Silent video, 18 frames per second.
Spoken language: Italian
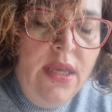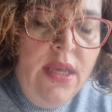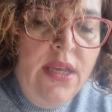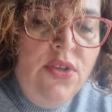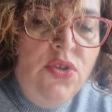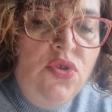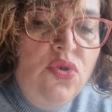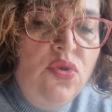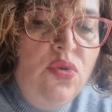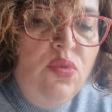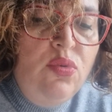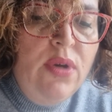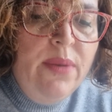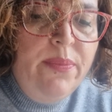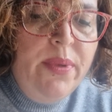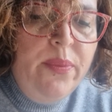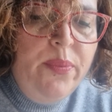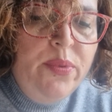solo una
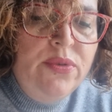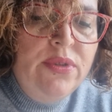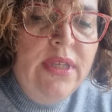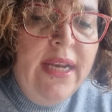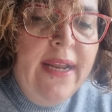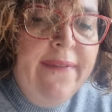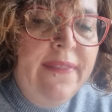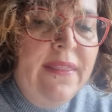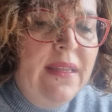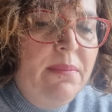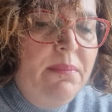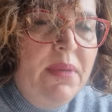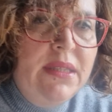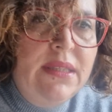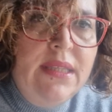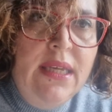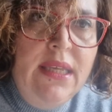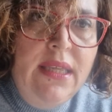preponderante
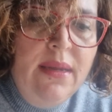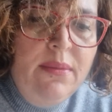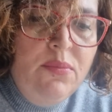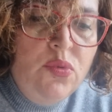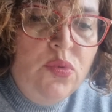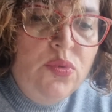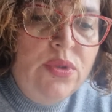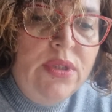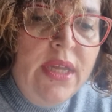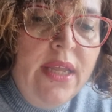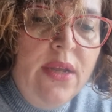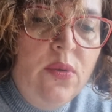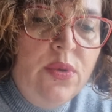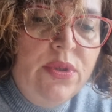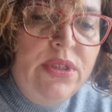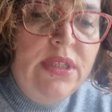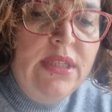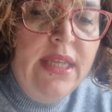battaglia muta e
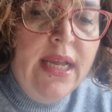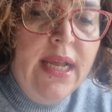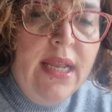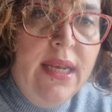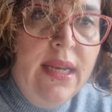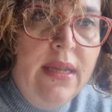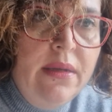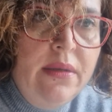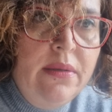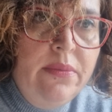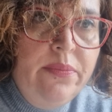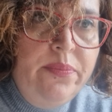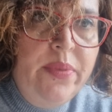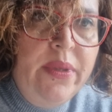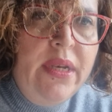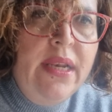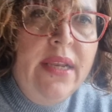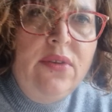quotidiana
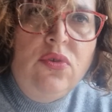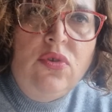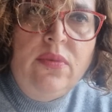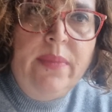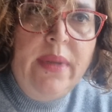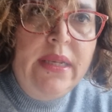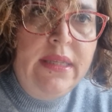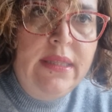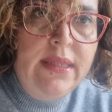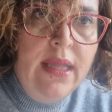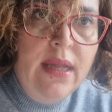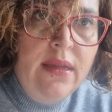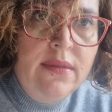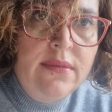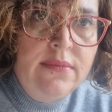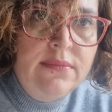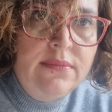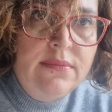per la normalità.